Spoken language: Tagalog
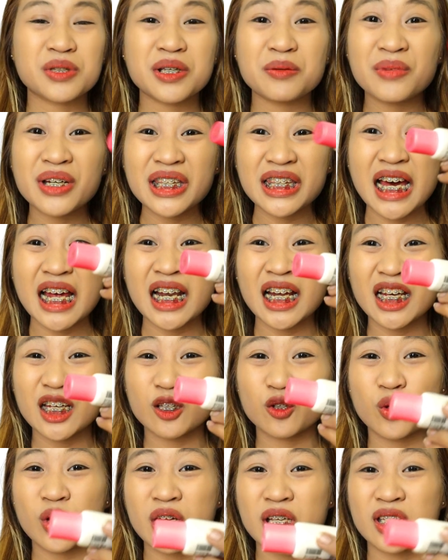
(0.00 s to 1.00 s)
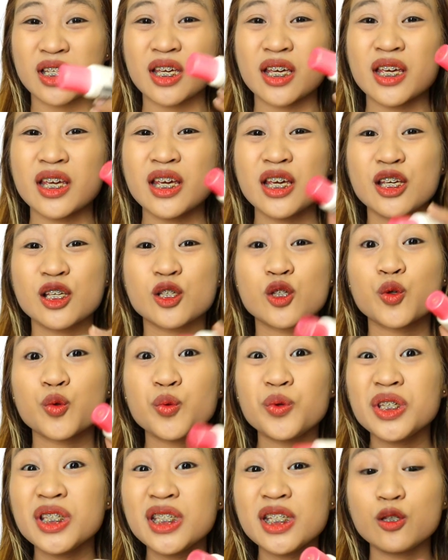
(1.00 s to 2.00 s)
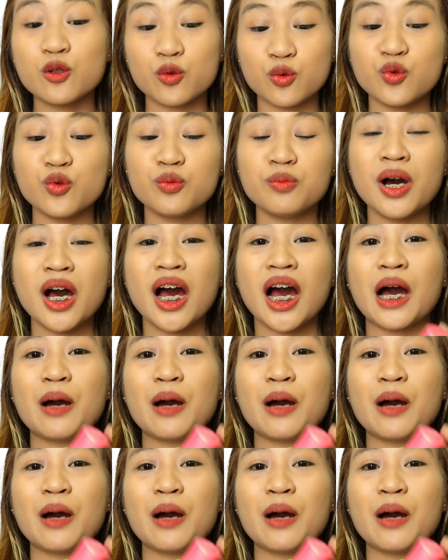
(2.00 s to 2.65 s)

Samantalang ito kasi, squeezy tube,